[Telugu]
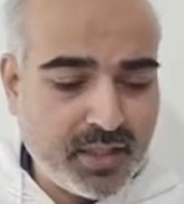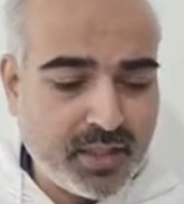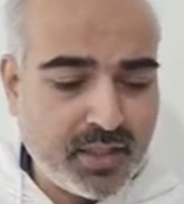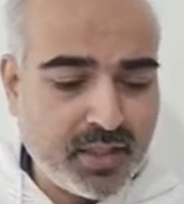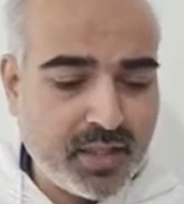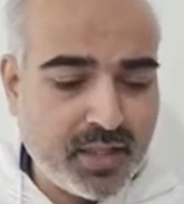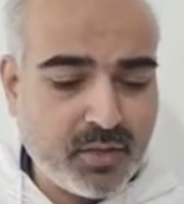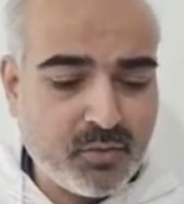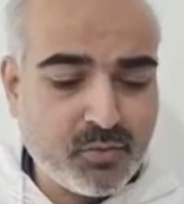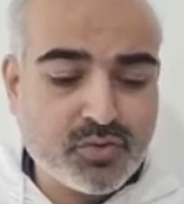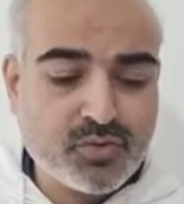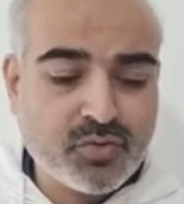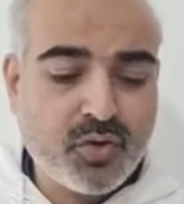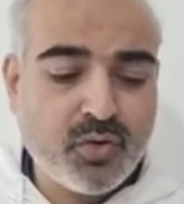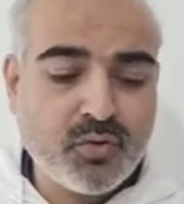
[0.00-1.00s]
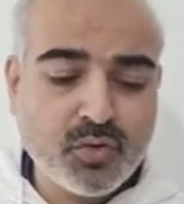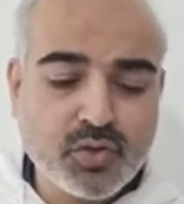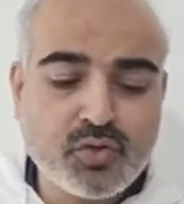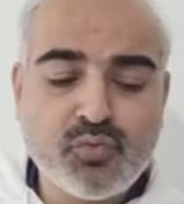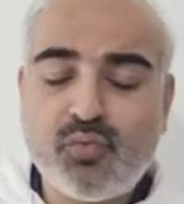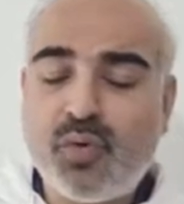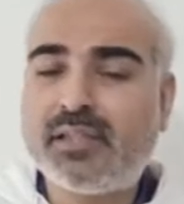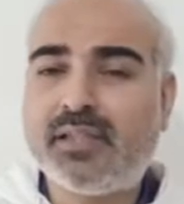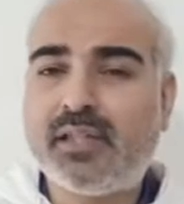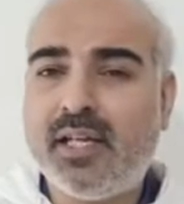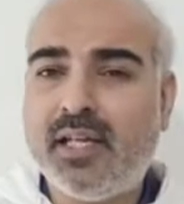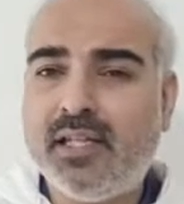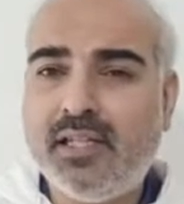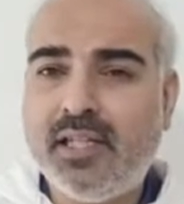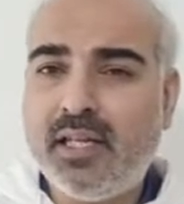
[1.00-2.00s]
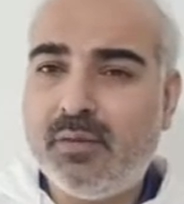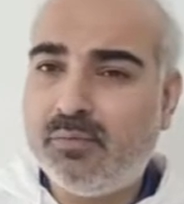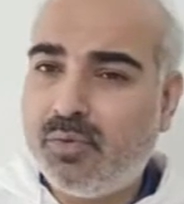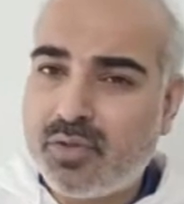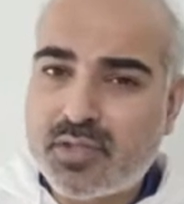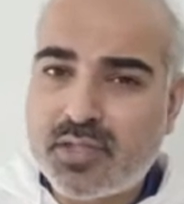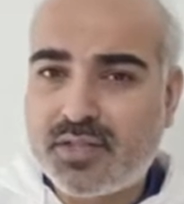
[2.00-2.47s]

వృధా చేసుకోవద్దు వాటితోటి సమయాన్ని